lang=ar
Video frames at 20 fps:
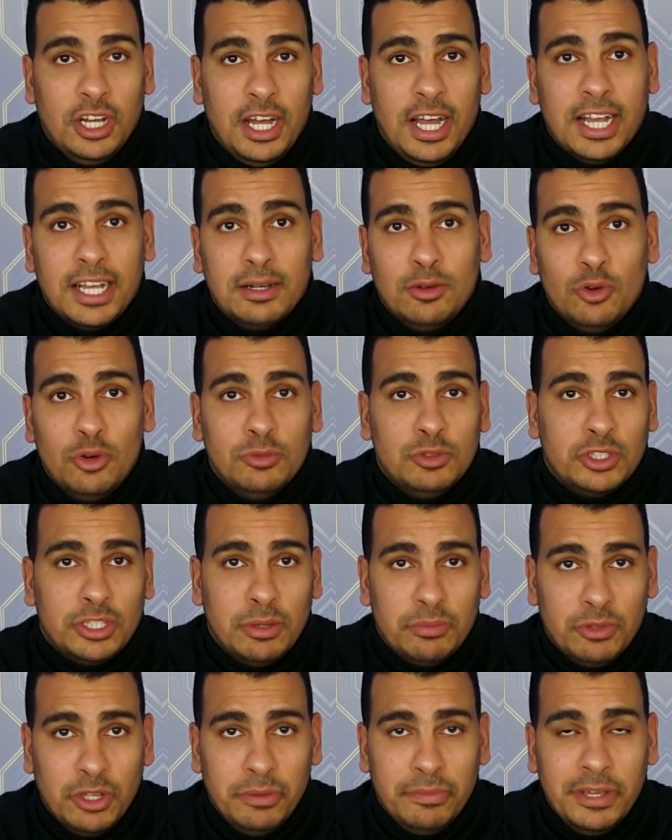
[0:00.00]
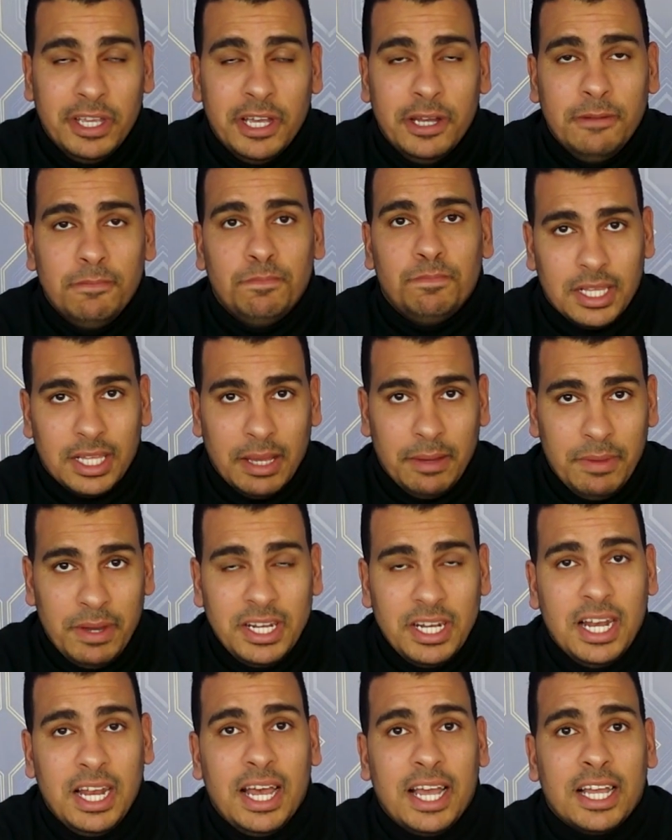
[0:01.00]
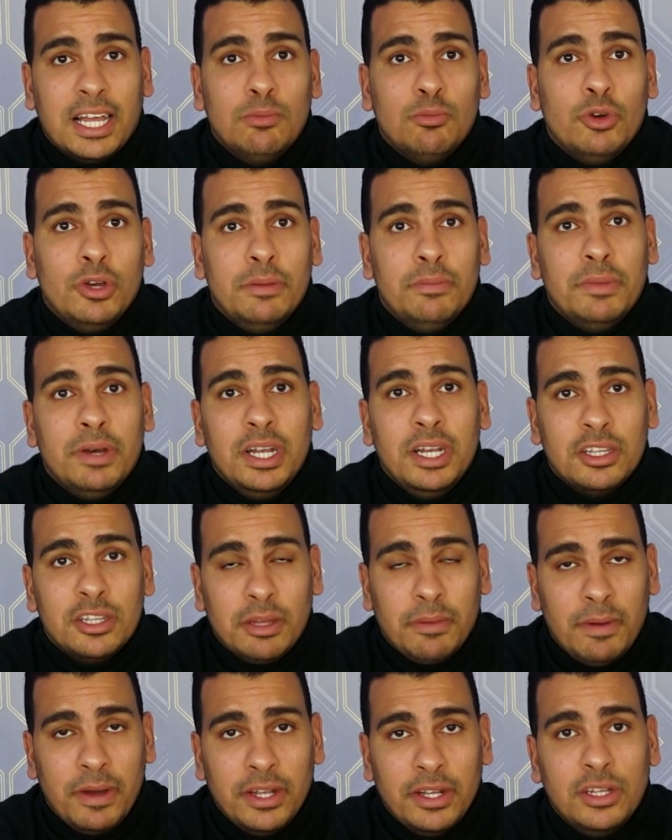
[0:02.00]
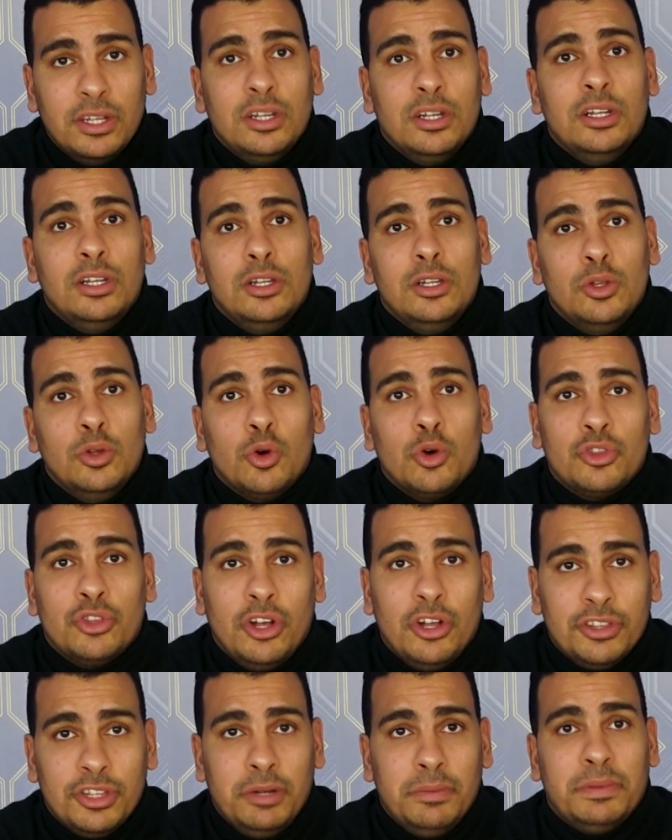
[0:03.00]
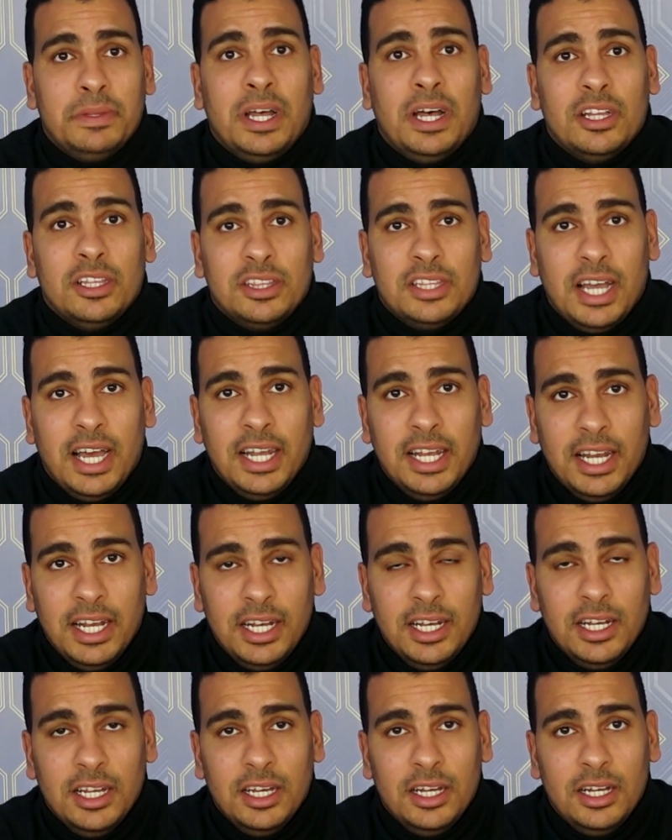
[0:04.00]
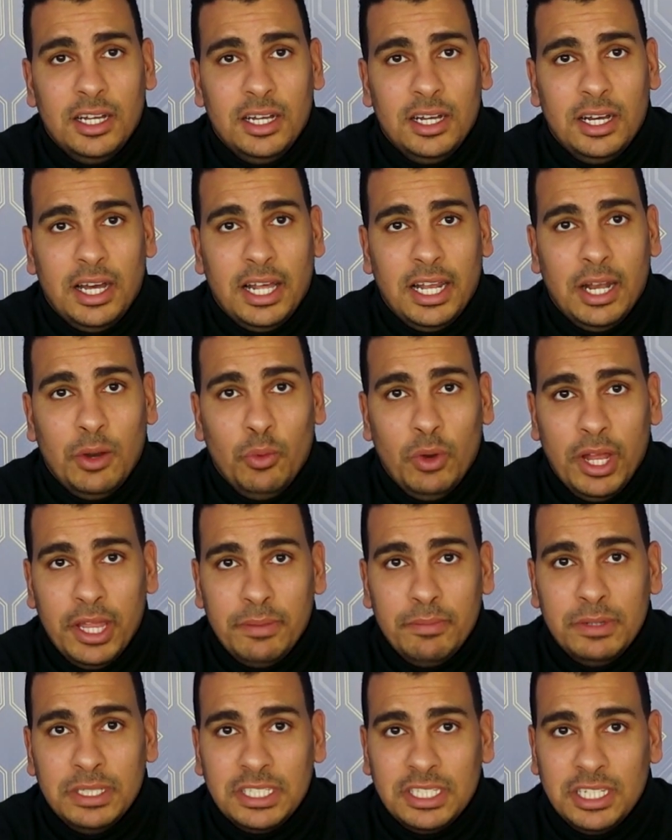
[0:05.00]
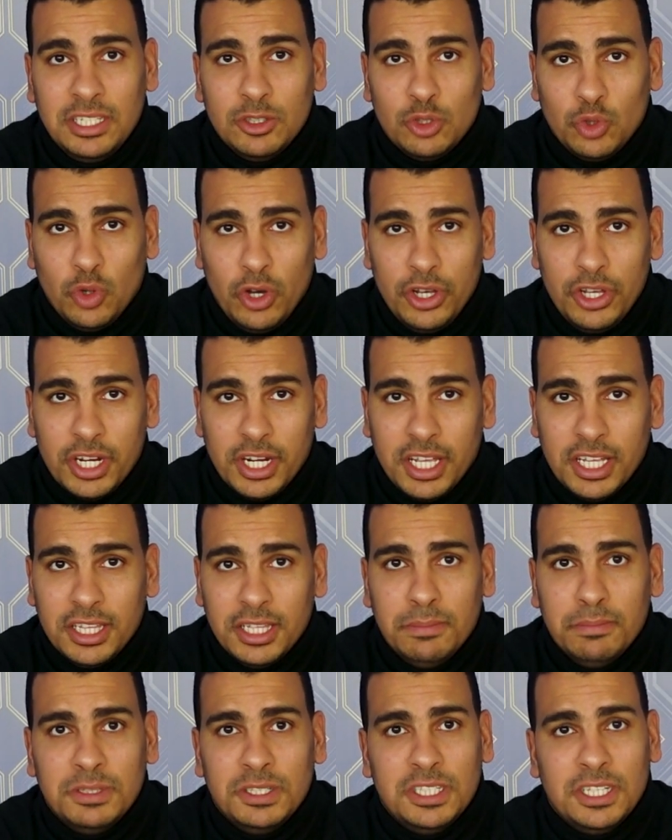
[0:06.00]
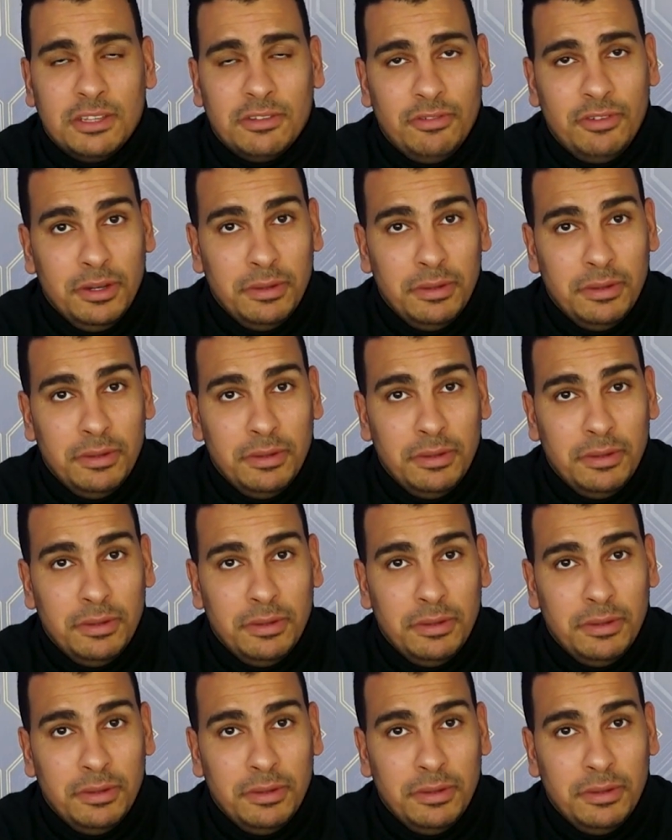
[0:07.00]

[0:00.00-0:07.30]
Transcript: حاجه هو مستمتع بيها كمان الحاجه المهمه ان طبعا الضغوطات اللي بتتحط على على الولاد من سن صغير جدا بالذات في